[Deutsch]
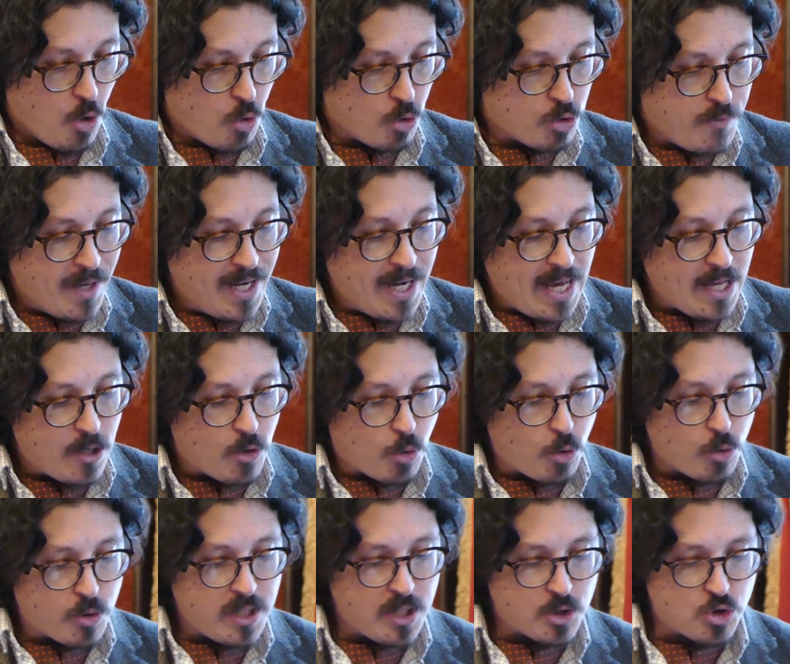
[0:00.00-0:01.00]
Und wenn eine
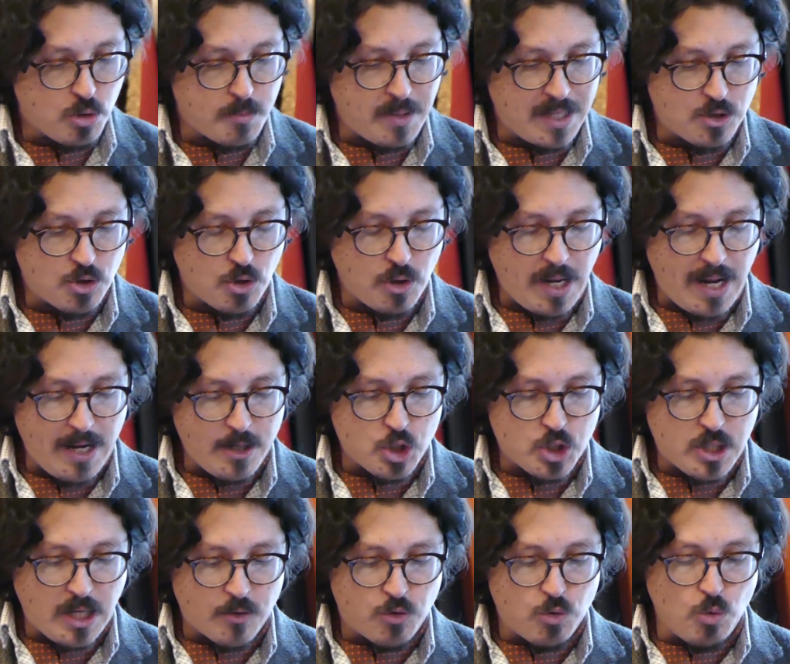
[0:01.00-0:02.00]
Rückkehr zum
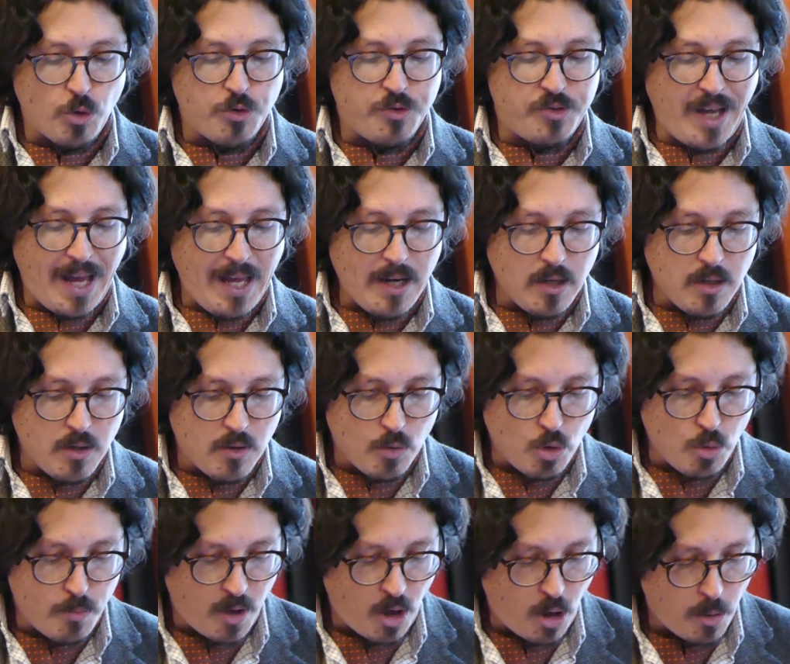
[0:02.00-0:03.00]
Nationalstaat nur dann
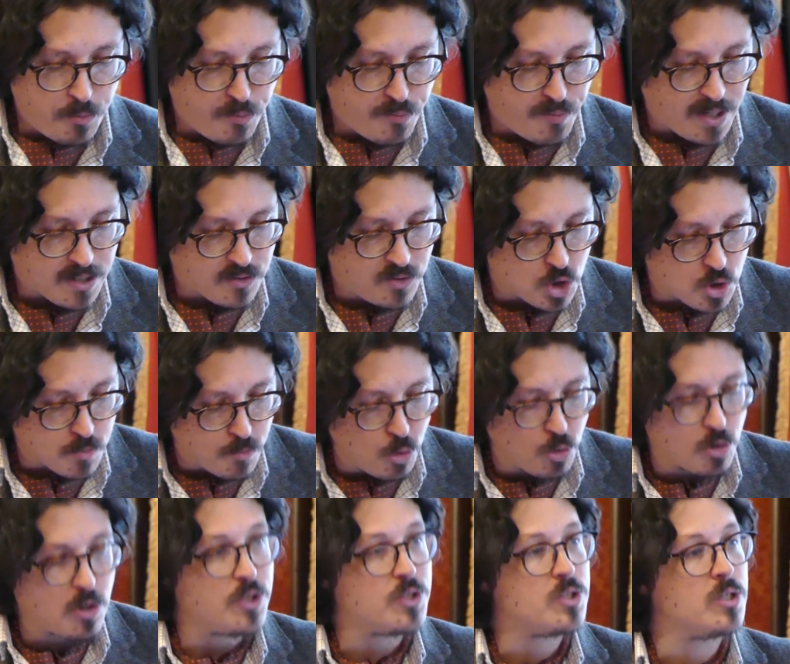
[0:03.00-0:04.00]
überhaupt faktisch
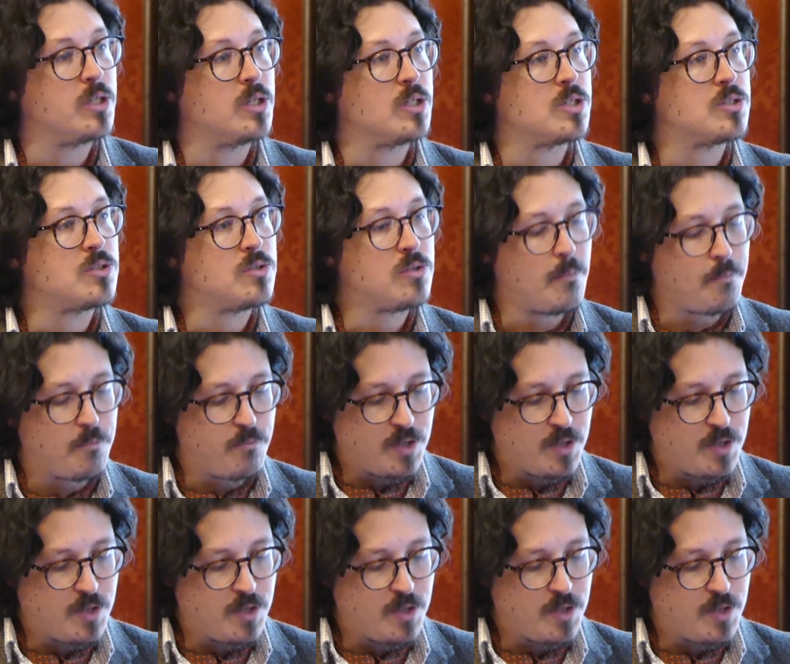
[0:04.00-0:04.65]
möglich ist,